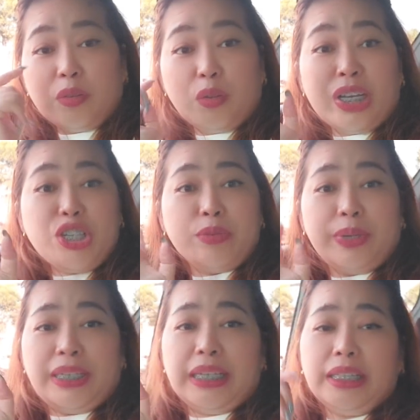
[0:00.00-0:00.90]
Yung location
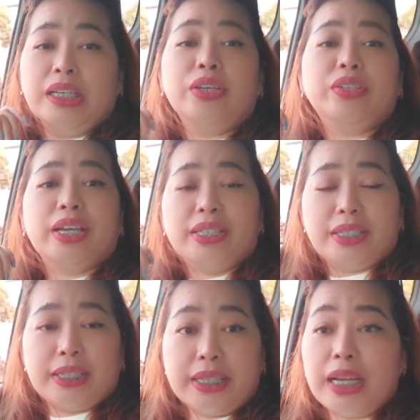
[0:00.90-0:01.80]
pala natin ngayon guys
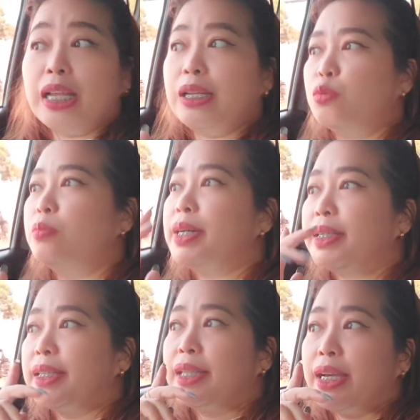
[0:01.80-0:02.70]
is nasa
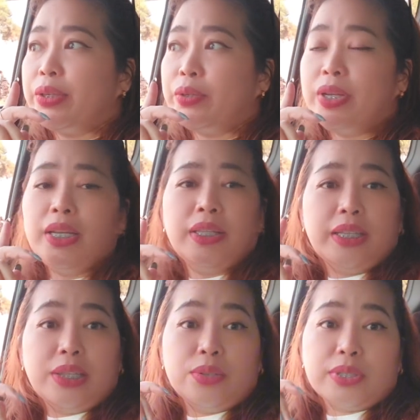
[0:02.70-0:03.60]
Kanlubang na tayo.
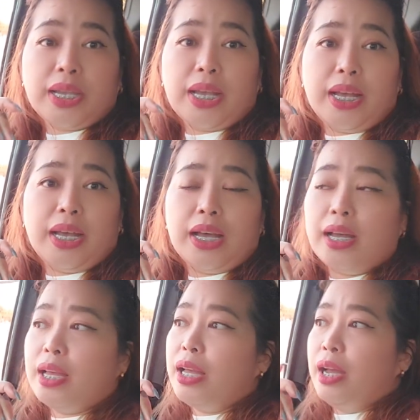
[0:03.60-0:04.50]
Dito sa
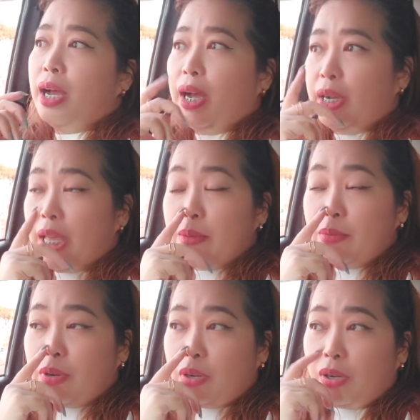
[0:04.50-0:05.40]
uh,
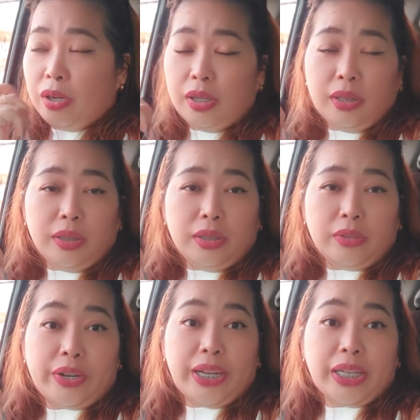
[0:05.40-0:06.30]
cable,
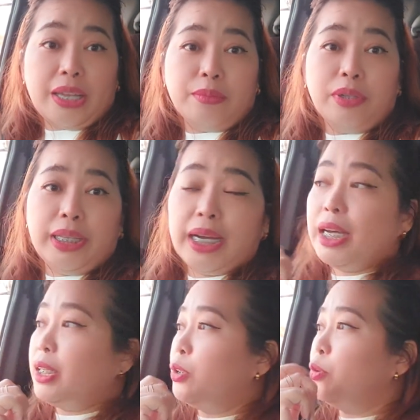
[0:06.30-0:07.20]
Royal Cable ng
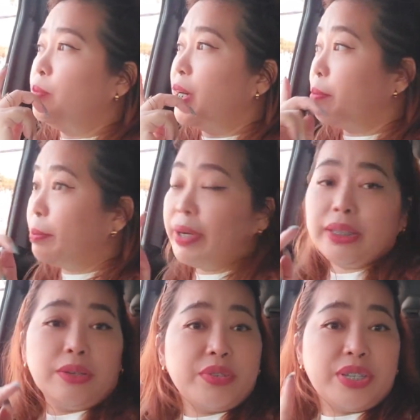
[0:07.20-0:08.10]
Kanlubang.
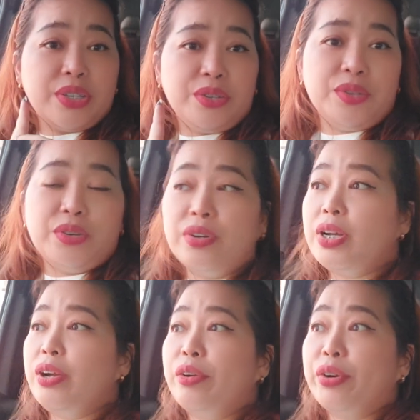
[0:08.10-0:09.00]
Ipapakita ko sa inyo yung
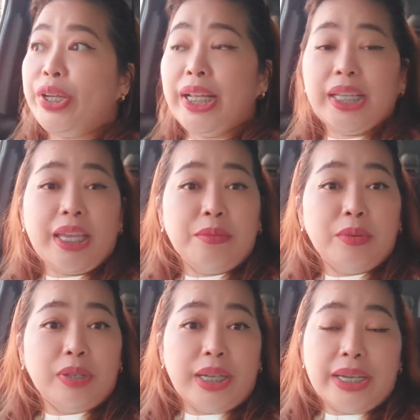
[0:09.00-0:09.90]
Royal
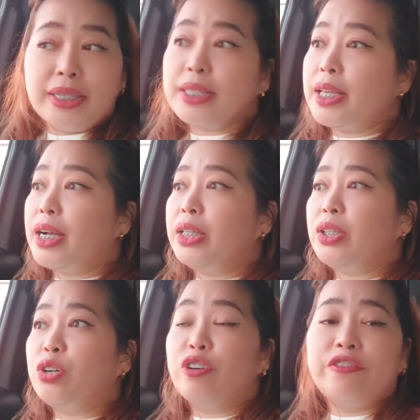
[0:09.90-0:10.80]
Cable guys na
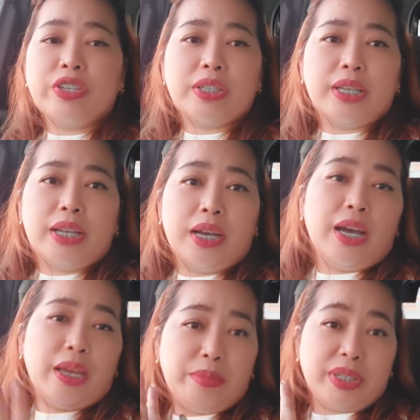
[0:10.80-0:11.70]
ano, office nila.
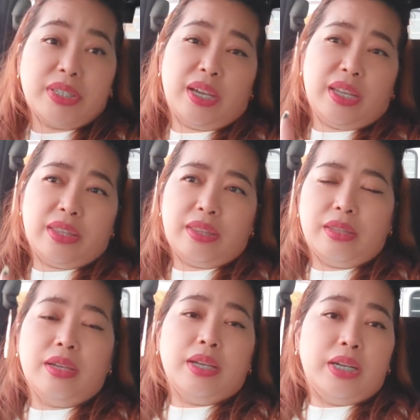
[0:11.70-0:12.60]
I mean site.
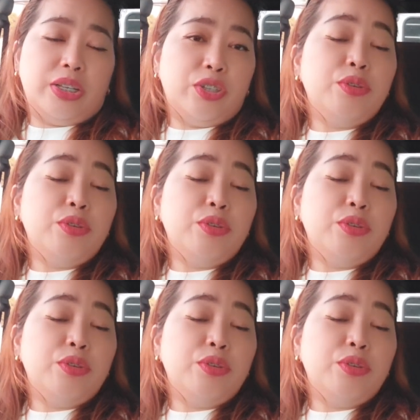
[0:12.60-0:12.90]
Ganun.